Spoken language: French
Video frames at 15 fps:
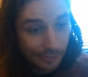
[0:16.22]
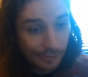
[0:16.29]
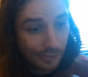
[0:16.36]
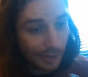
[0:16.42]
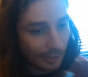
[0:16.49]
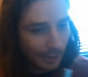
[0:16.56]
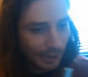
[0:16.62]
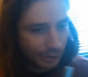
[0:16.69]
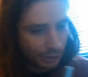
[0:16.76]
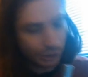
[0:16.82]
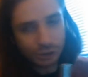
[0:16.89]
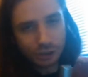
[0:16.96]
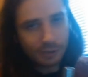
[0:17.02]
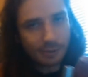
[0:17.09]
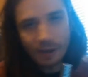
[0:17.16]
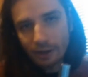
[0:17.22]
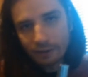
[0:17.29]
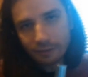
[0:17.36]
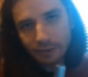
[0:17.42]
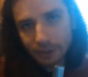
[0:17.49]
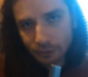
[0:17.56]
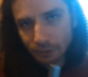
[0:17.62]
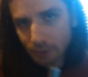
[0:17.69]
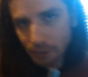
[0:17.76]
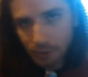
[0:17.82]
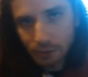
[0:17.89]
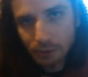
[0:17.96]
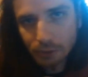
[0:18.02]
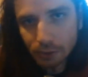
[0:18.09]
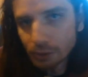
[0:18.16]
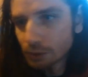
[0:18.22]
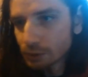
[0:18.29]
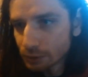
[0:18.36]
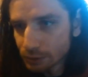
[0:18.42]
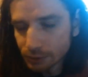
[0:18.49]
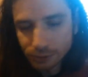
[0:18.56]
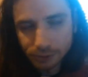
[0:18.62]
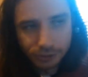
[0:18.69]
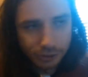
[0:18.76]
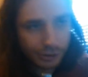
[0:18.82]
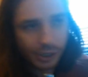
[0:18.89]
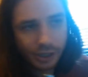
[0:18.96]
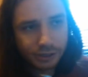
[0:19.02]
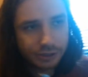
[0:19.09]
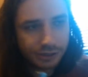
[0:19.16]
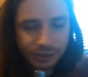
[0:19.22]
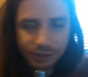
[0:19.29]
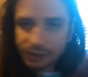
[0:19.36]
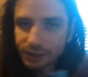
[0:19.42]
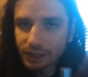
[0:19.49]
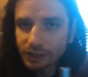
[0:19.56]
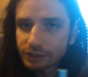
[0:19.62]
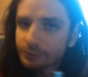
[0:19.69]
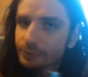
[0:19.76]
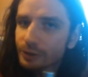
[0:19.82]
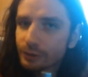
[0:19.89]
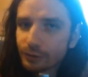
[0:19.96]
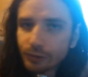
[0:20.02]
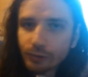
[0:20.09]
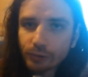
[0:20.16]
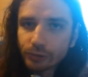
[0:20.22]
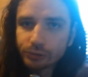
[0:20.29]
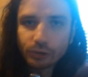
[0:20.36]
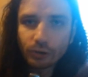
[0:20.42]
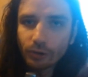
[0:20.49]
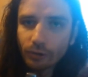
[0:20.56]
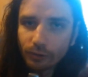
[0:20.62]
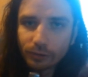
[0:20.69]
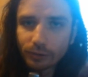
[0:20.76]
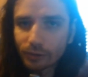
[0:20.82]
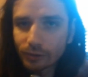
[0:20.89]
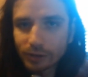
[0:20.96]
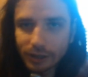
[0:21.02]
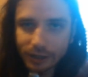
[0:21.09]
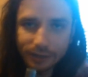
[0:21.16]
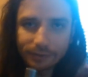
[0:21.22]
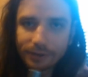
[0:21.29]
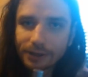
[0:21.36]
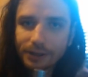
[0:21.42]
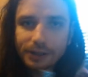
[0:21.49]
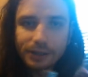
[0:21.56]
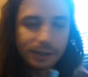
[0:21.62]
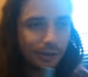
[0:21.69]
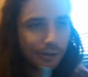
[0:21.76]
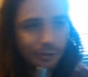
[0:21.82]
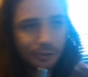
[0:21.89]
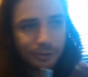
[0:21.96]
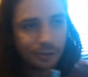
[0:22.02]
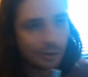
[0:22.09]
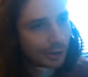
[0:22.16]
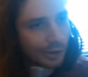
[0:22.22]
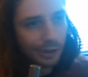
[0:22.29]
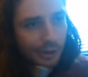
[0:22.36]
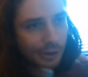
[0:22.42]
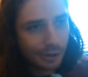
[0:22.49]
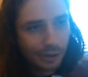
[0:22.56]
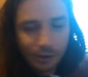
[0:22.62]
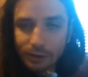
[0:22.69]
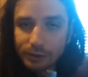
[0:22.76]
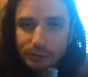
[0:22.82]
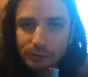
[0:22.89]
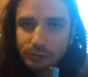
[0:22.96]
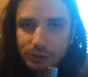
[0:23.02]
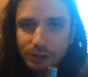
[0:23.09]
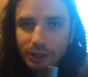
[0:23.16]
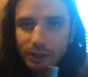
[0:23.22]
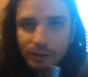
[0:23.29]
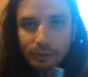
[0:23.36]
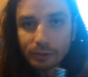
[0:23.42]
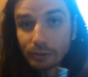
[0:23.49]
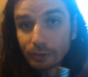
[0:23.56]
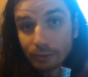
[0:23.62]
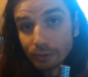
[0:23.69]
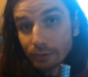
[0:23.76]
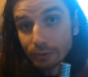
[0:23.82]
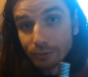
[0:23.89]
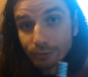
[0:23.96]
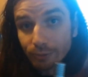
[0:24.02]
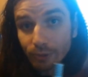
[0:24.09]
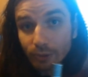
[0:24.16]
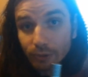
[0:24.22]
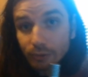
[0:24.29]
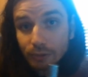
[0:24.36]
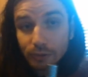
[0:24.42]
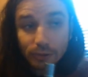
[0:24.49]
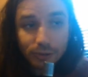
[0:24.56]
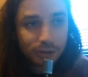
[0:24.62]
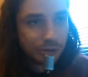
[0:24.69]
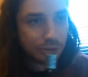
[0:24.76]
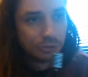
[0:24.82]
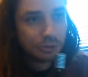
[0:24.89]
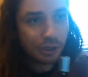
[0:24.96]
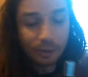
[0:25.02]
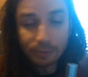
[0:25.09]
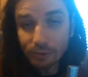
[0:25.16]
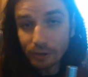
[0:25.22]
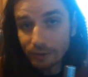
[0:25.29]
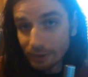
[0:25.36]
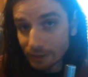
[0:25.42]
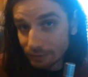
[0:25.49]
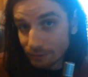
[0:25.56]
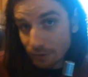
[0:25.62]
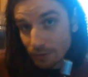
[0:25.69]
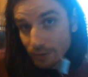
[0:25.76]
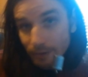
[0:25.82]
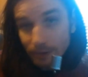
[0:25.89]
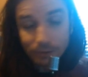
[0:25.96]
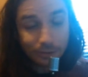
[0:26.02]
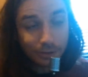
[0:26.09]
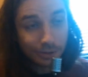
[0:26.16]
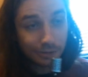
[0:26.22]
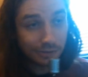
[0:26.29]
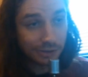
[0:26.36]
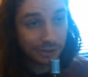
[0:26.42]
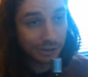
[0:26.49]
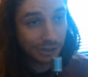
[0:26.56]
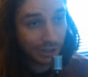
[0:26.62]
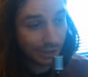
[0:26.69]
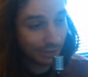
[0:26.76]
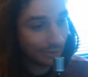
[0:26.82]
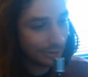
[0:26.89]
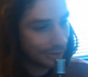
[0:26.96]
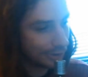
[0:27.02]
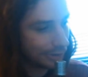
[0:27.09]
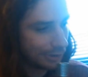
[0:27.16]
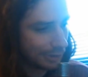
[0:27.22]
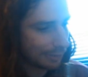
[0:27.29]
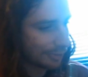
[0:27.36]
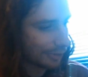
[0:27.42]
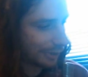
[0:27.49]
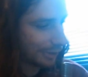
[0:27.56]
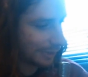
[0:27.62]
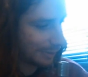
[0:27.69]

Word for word: Mais après, si je démarre à 20h, euh, je laisse 10-15 minutes aux gens, le temps d'arriver, tout ça, que... prendre le temps de discuter un peu avec vous, avec ceux qui sont déjà arrivés aussi, ça pourrait être